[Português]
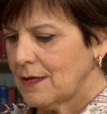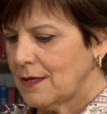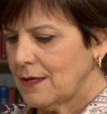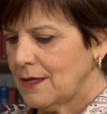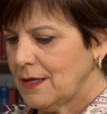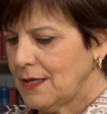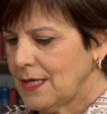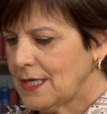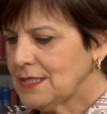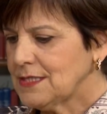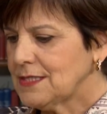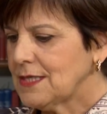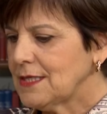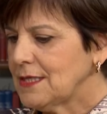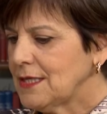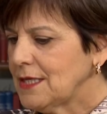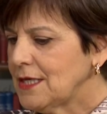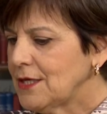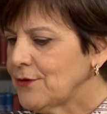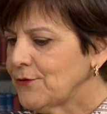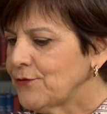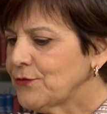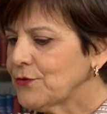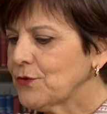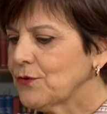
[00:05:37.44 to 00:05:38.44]
E esse
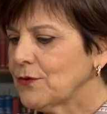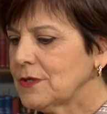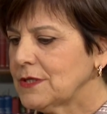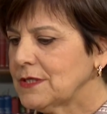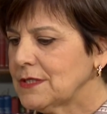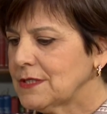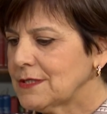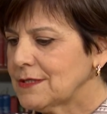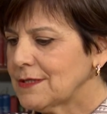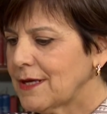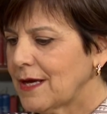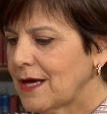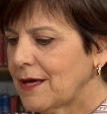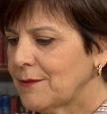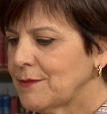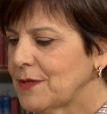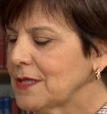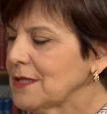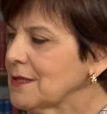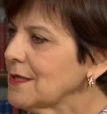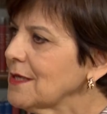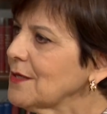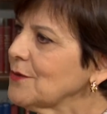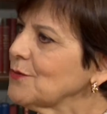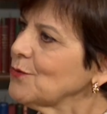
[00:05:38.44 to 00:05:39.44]
livro está me
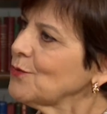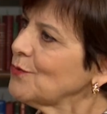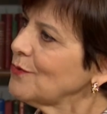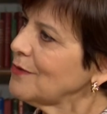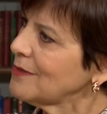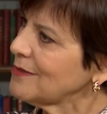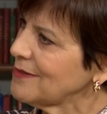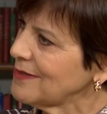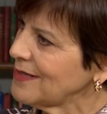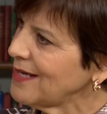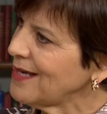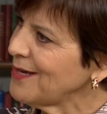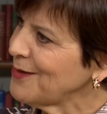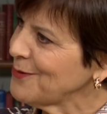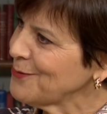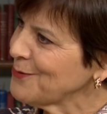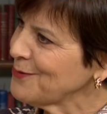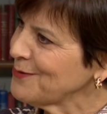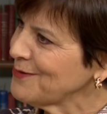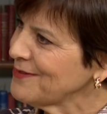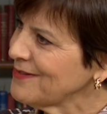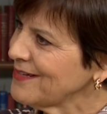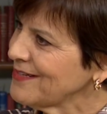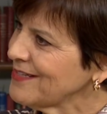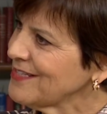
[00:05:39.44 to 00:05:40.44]
dando um roteiro
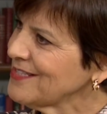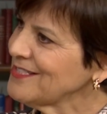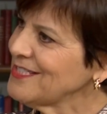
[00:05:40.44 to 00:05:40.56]
uhum.